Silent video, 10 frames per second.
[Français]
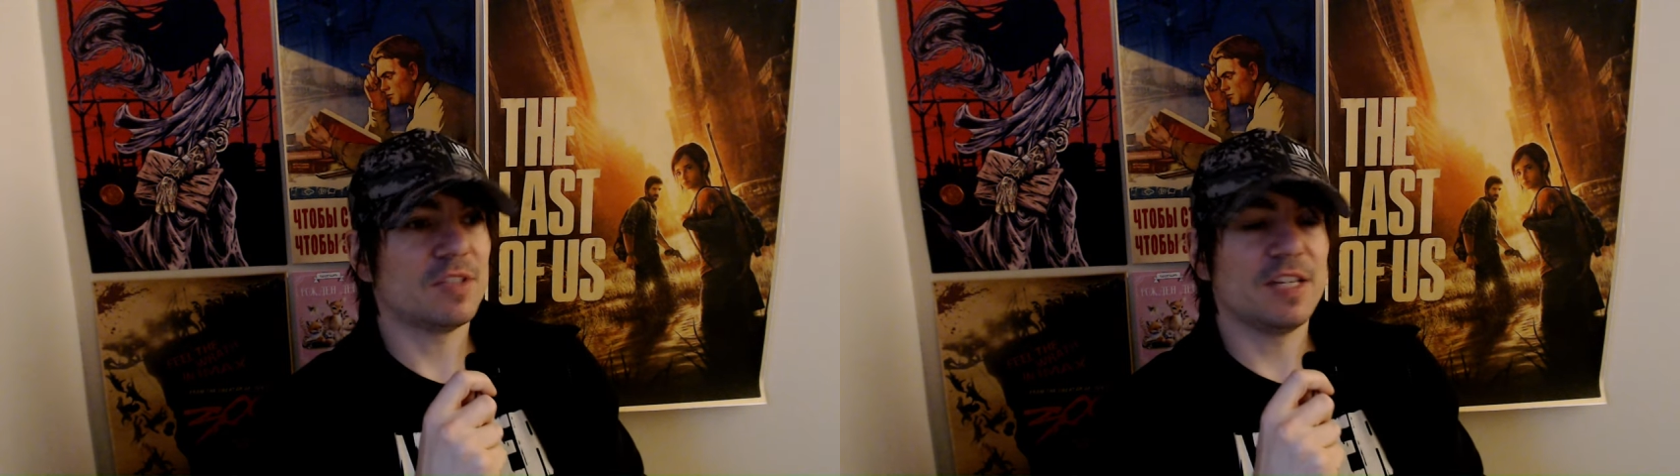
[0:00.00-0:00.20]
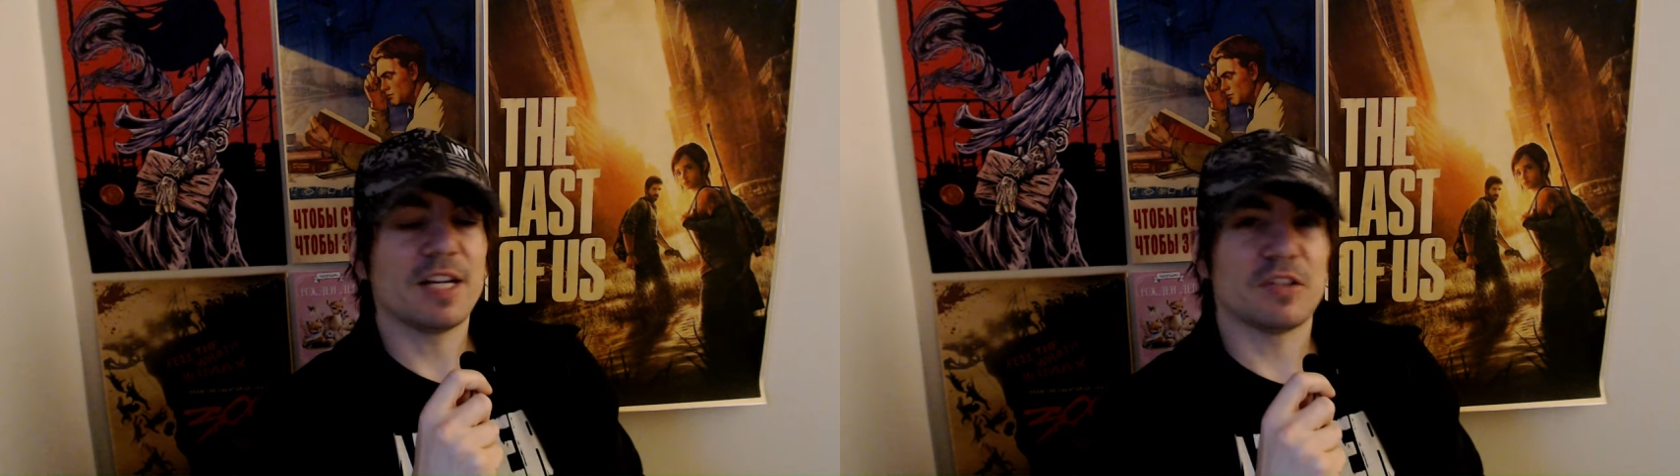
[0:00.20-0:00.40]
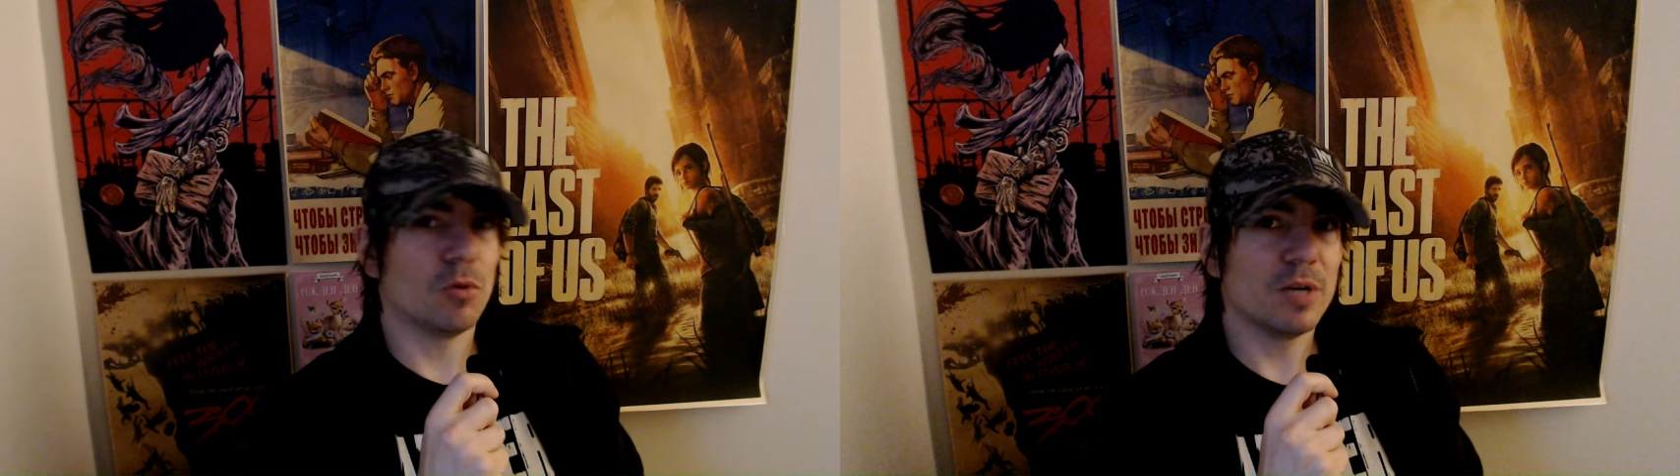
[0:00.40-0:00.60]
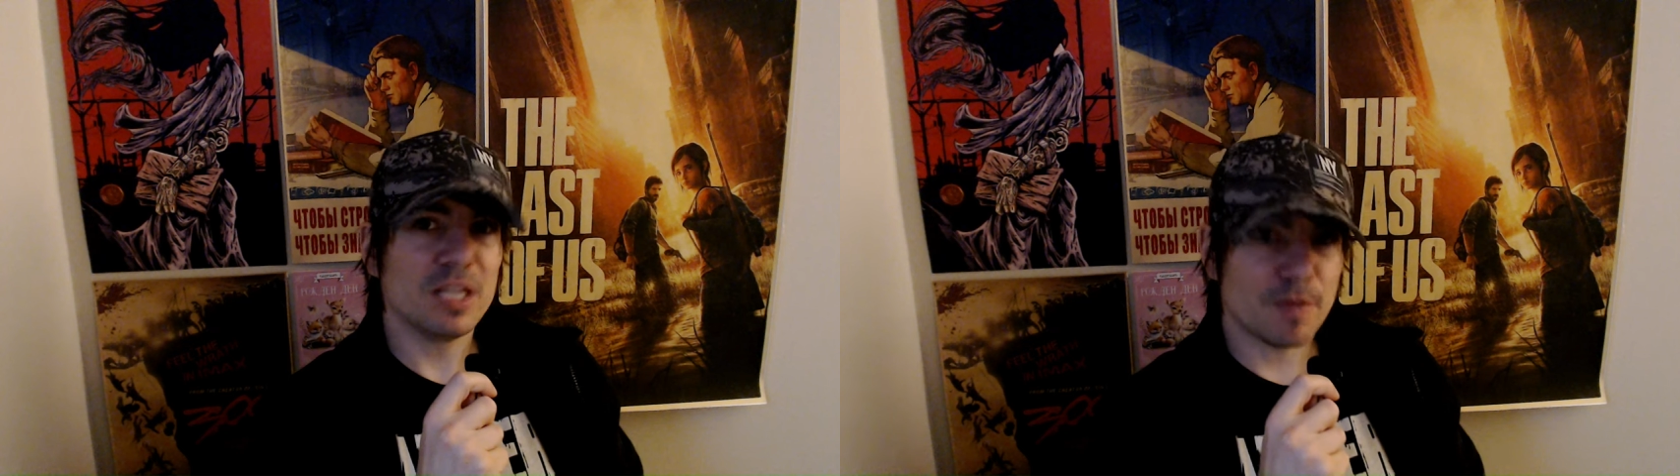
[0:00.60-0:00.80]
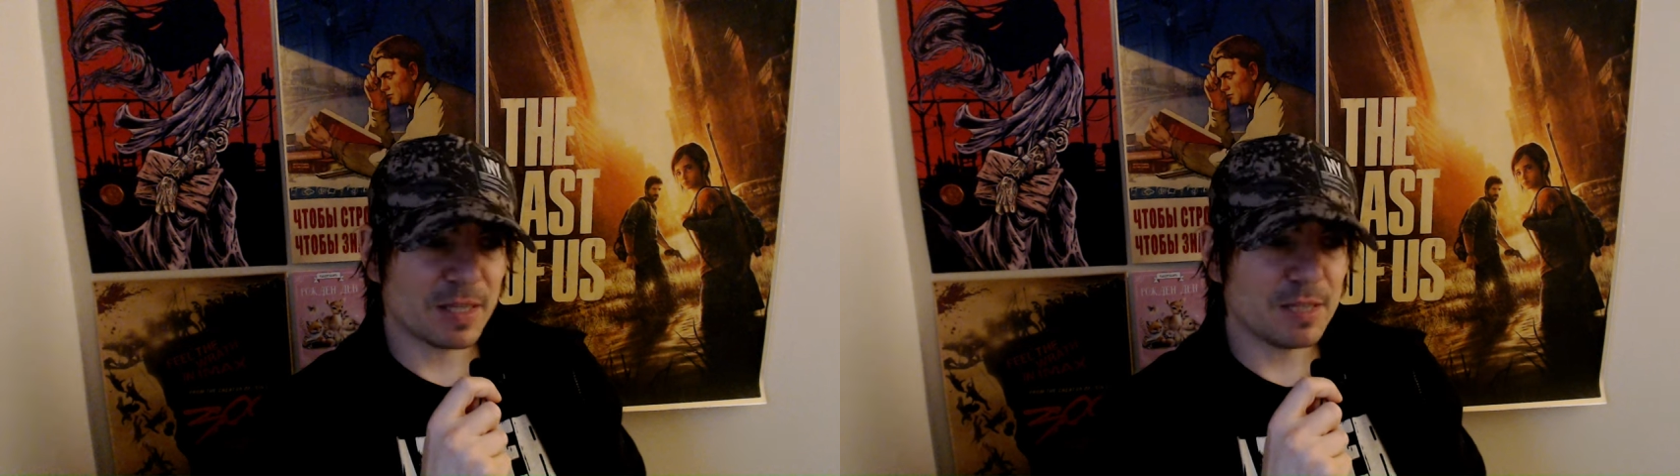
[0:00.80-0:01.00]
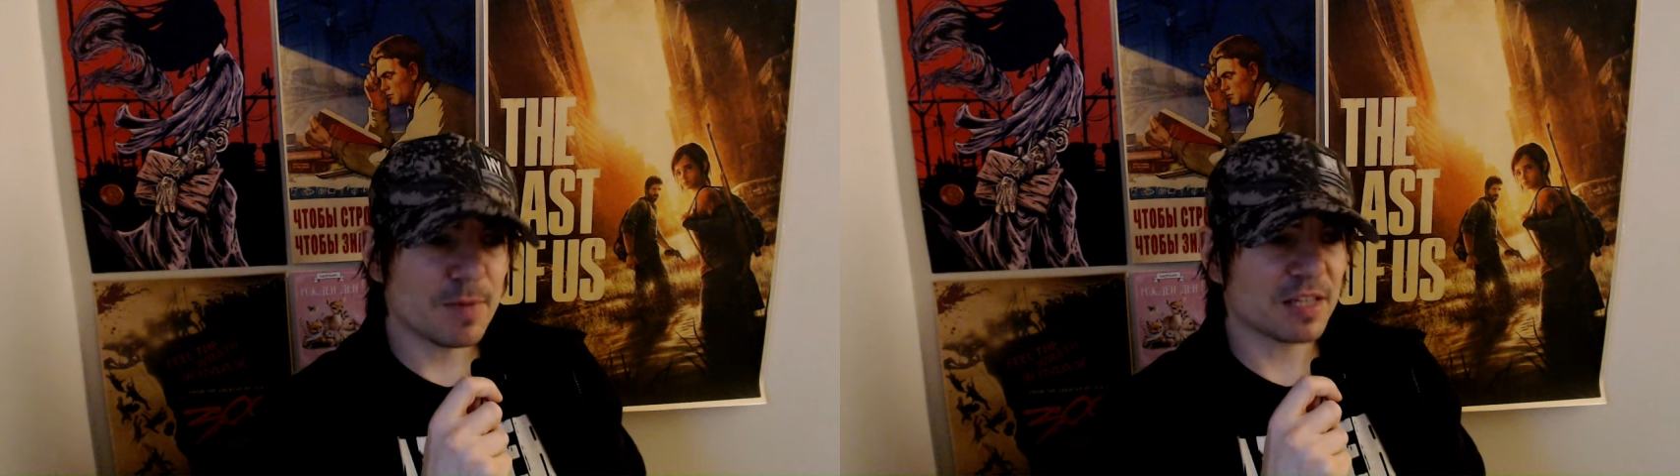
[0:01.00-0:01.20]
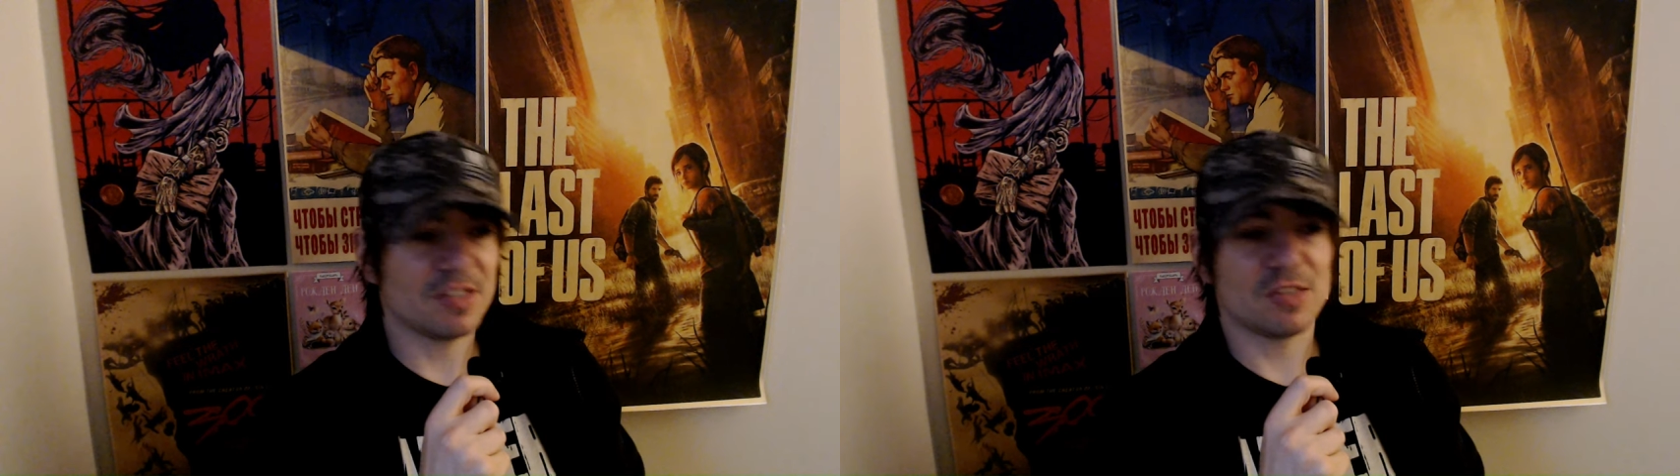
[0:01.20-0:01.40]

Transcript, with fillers: Secret Story n'avait pas débarqué,